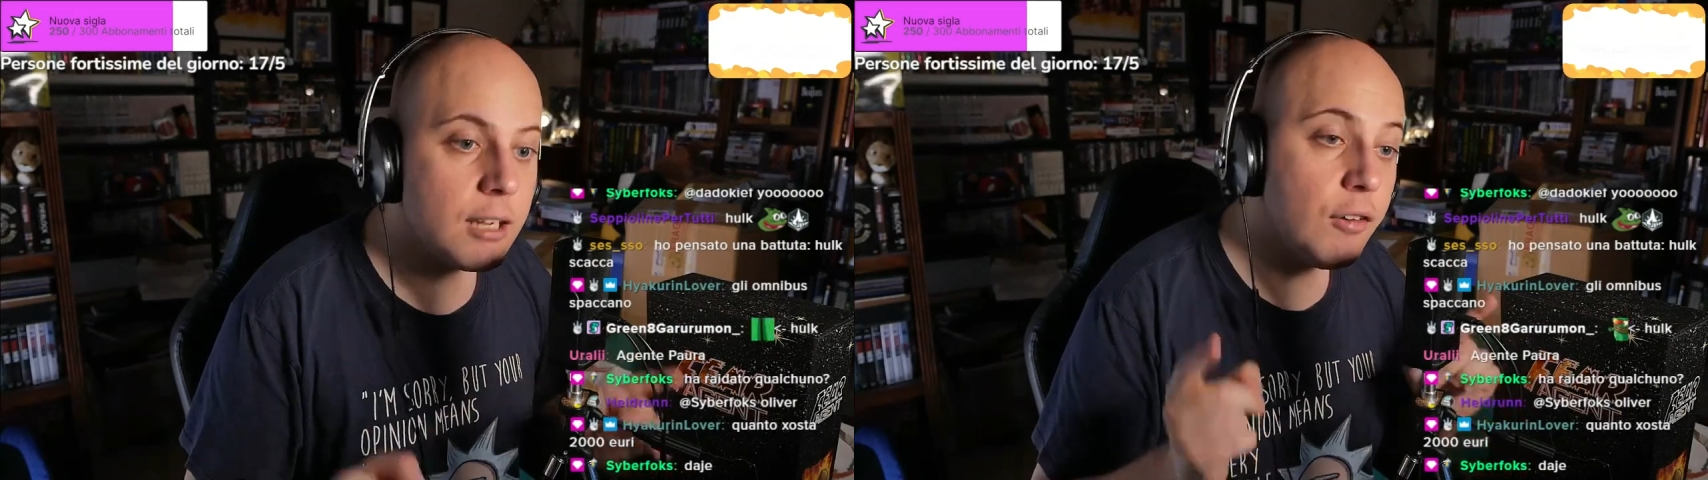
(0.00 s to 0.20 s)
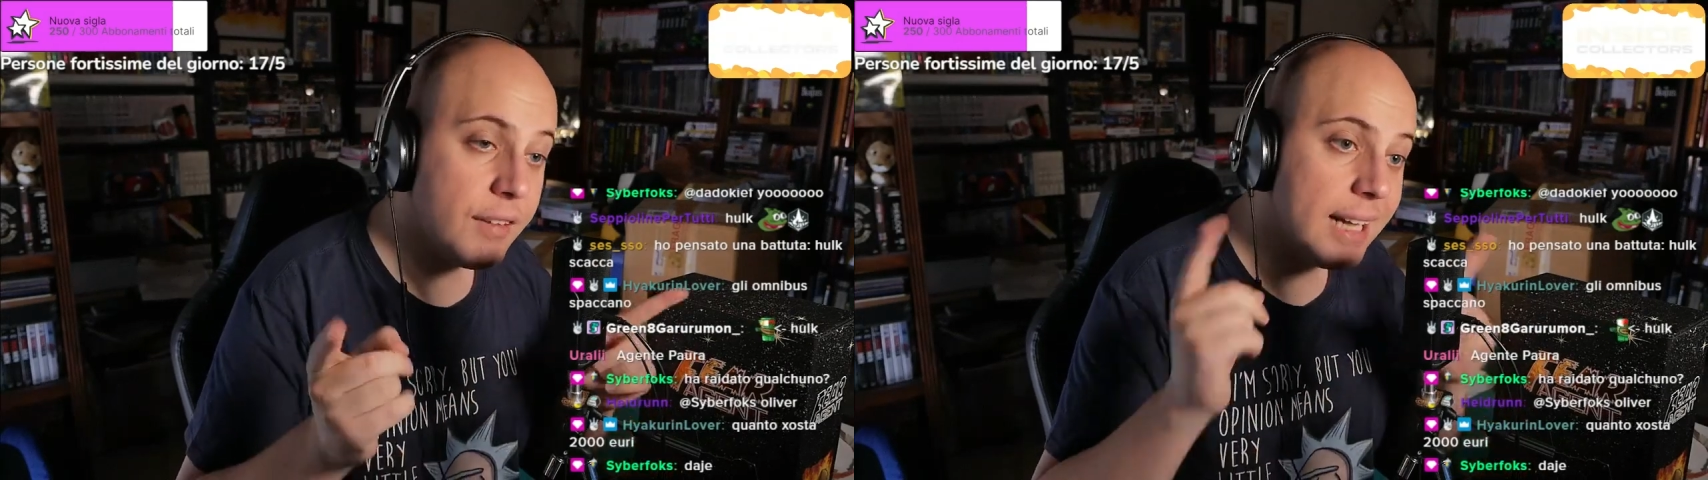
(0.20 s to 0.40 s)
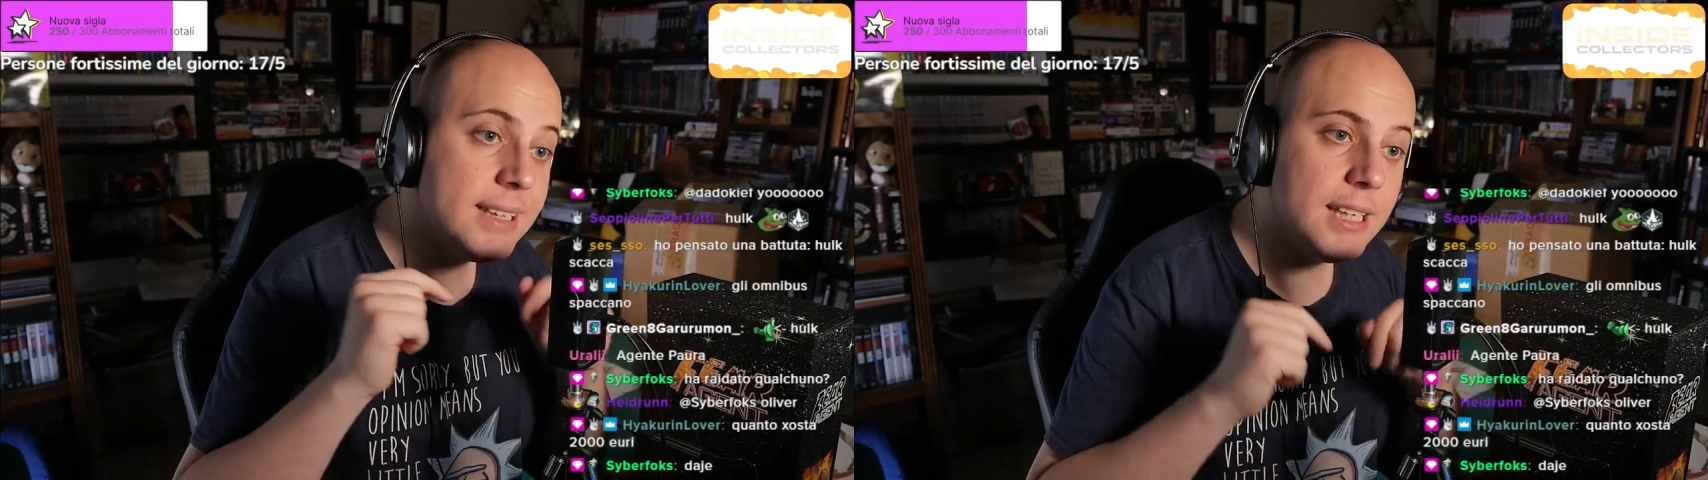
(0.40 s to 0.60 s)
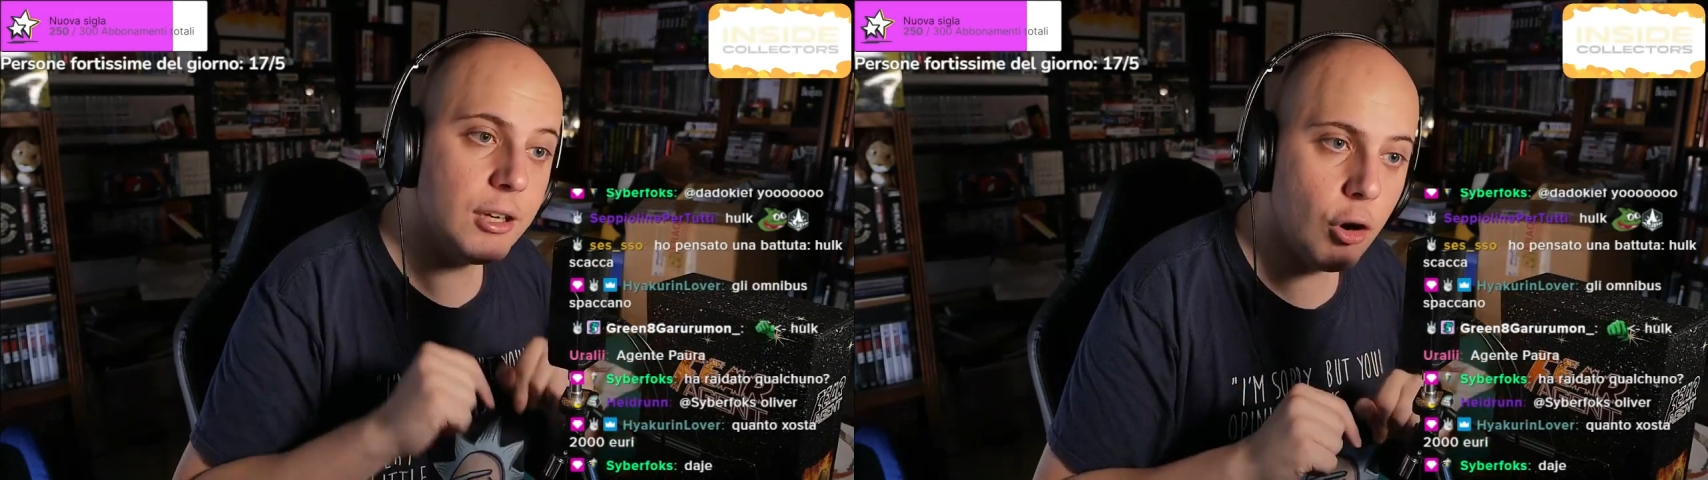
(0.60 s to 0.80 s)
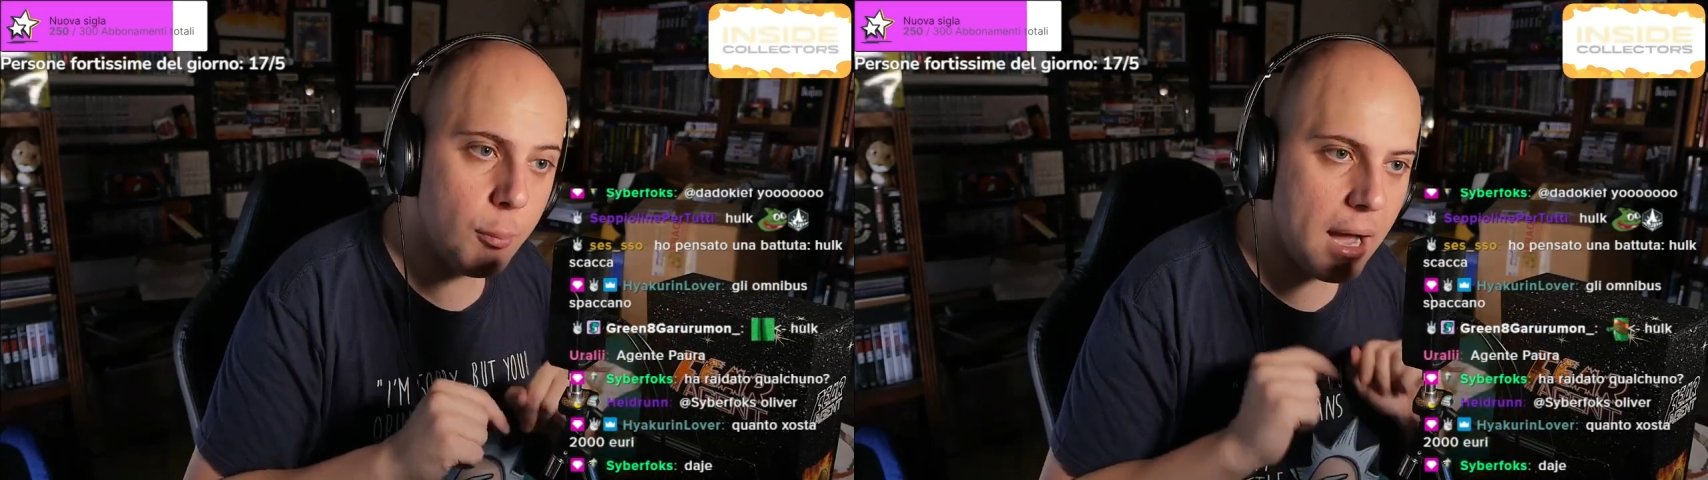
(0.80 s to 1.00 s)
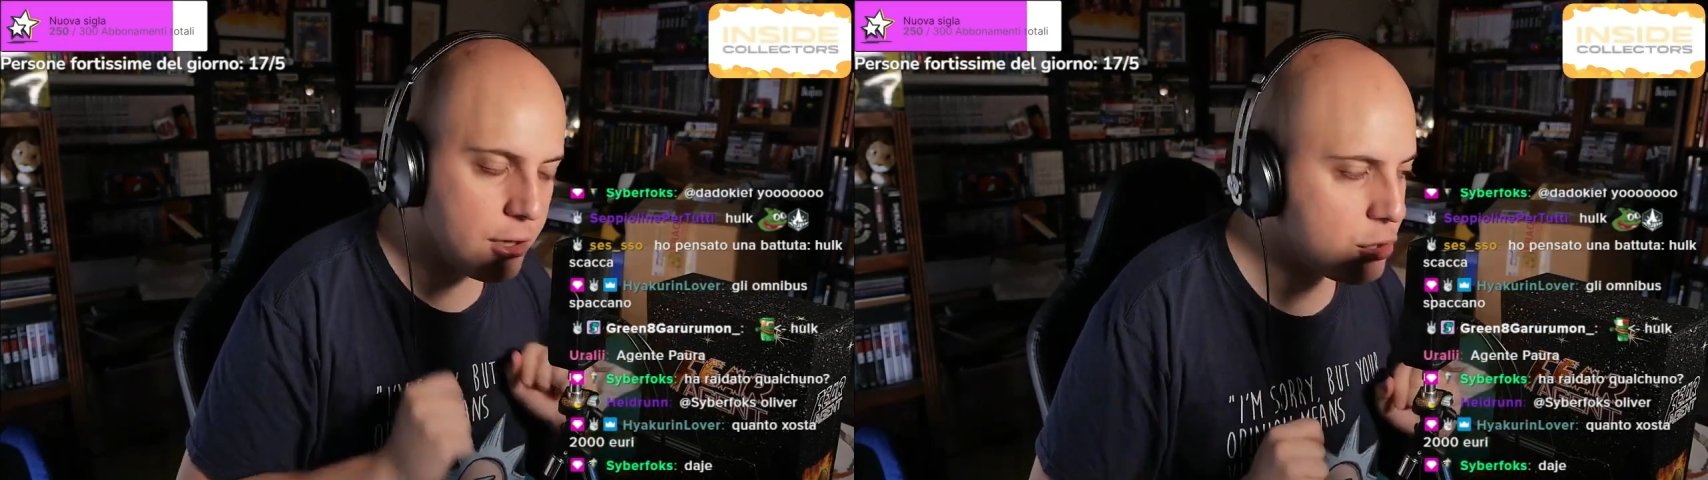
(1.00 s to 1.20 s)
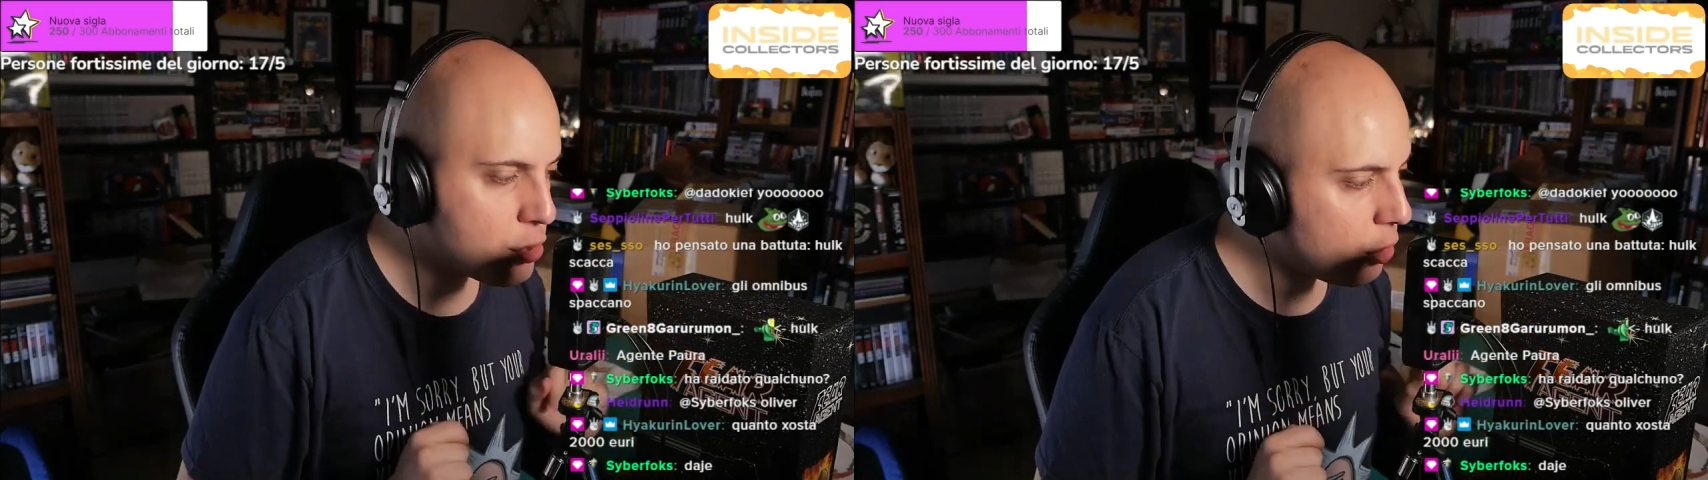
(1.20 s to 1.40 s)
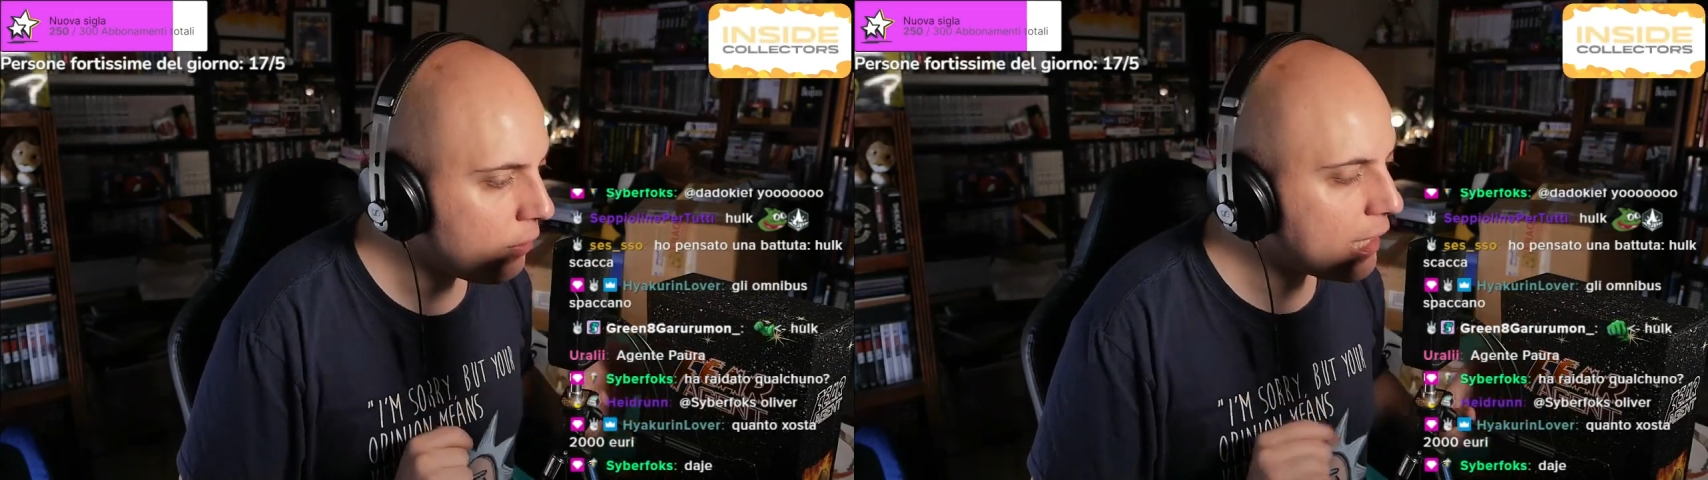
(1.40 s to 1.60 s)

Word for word: cofanetti omaggio.